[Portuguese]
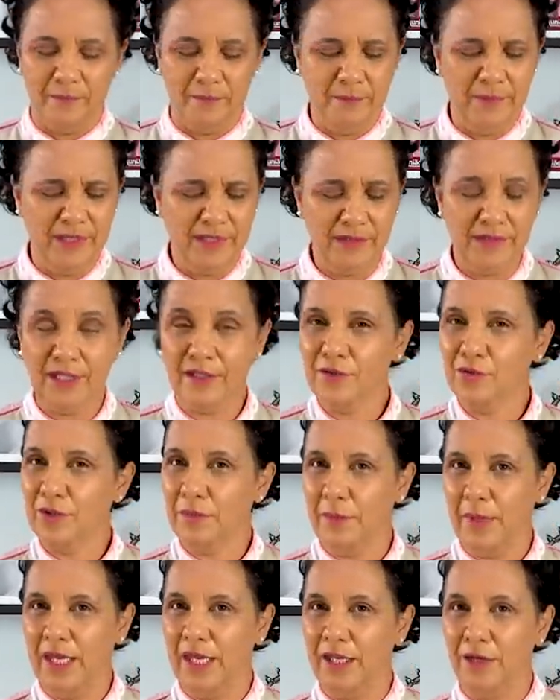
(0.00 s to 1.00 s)
mandando
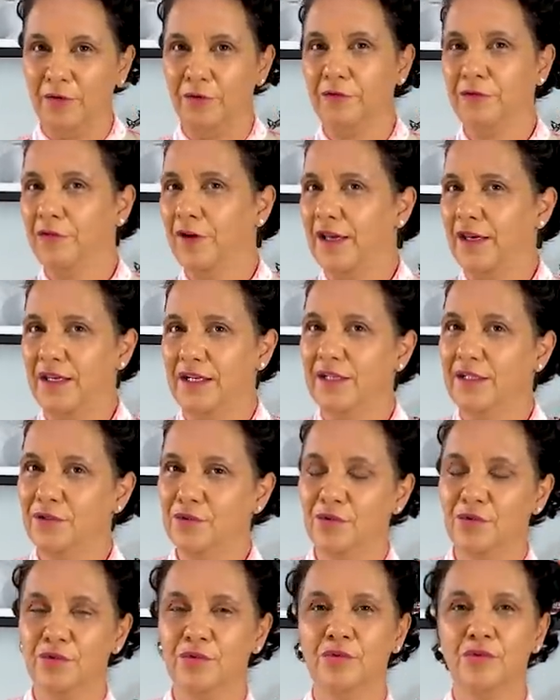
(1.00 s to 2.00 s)
e-mail,
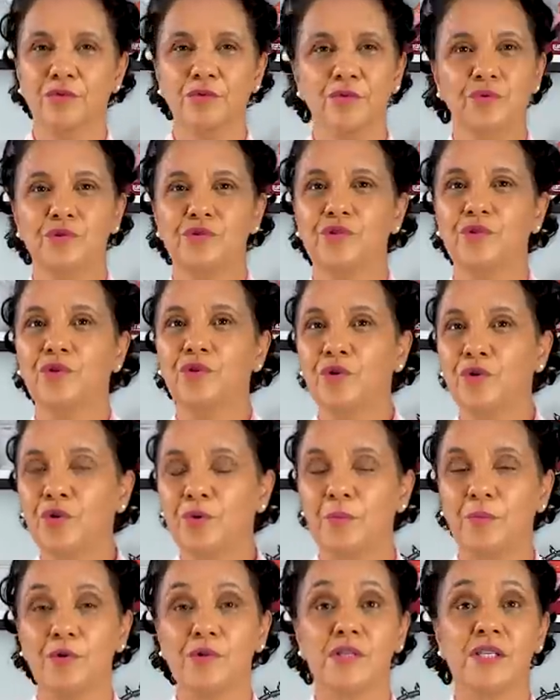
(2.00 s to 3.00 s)
falando no, nos
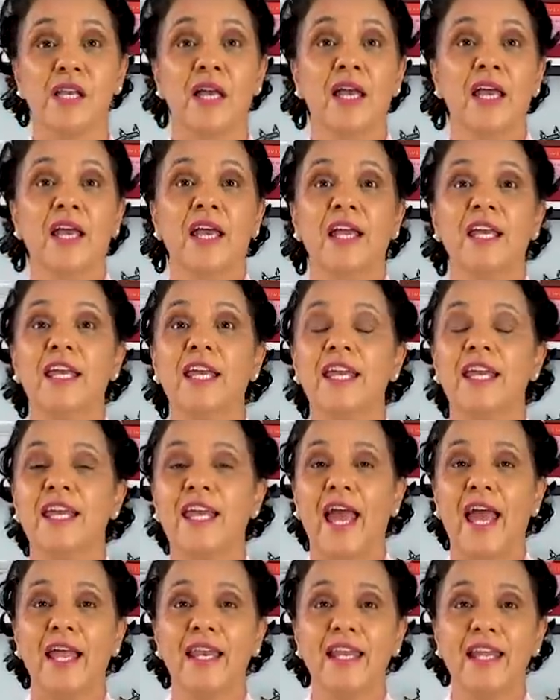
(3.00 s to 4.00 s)
grupos que
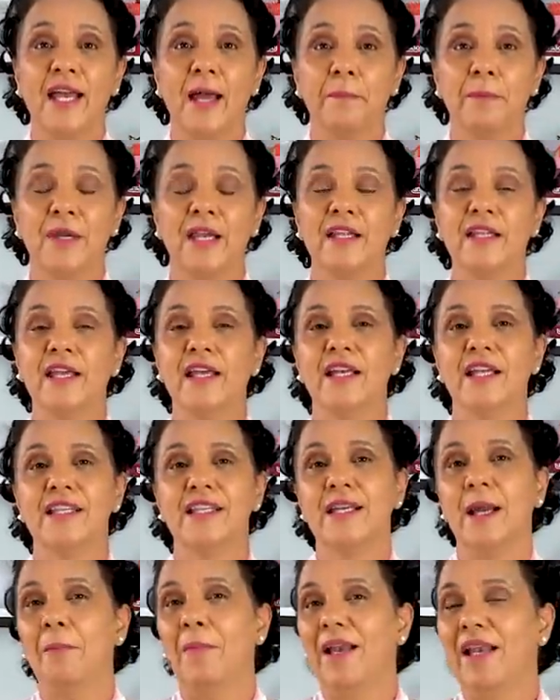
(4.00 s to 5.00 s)
querem aprender a
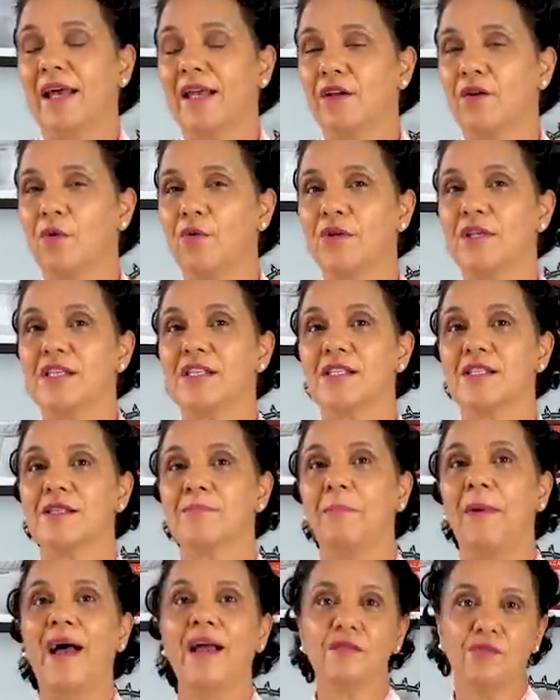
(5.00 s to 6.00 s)
trabalhar com
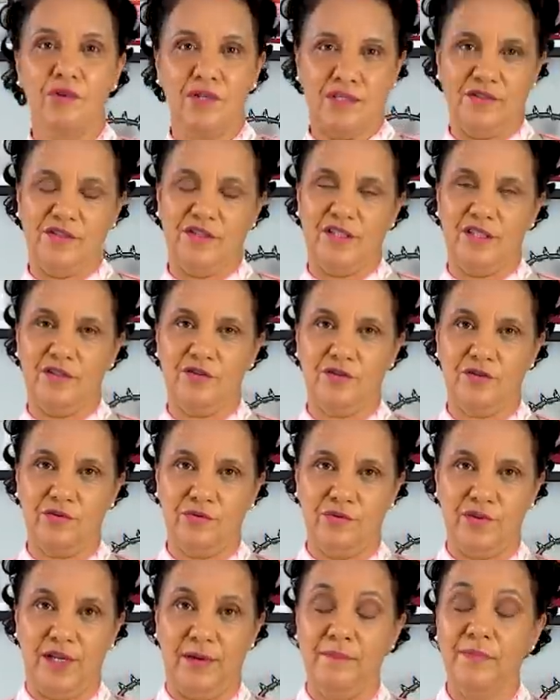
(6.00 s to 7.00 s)
espátula de
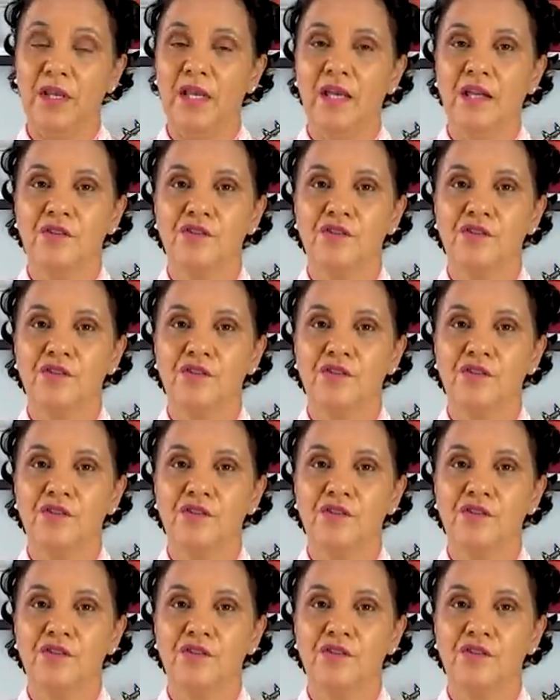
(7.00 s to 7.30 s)
textura.